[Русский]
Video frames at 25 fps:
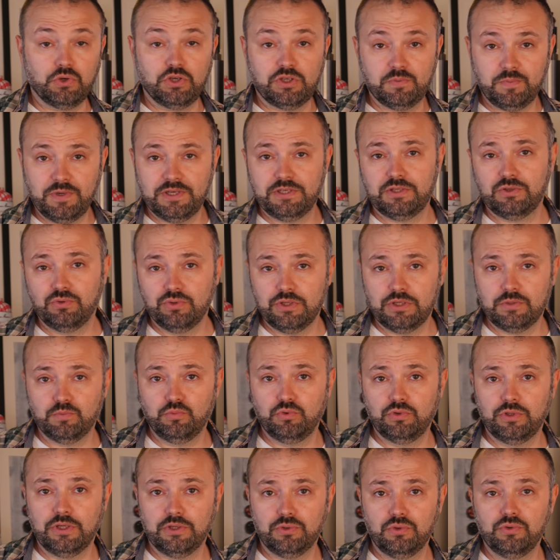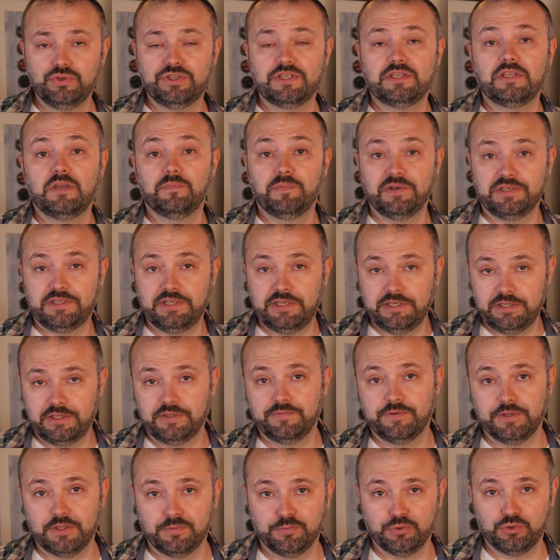То есть паста у нас будет готовиться
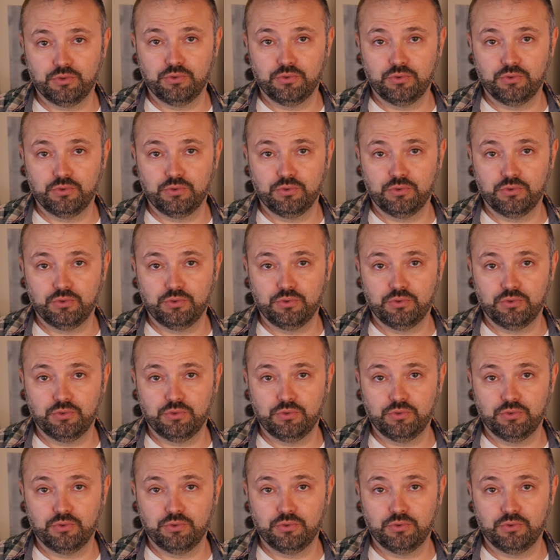непосредственно в этом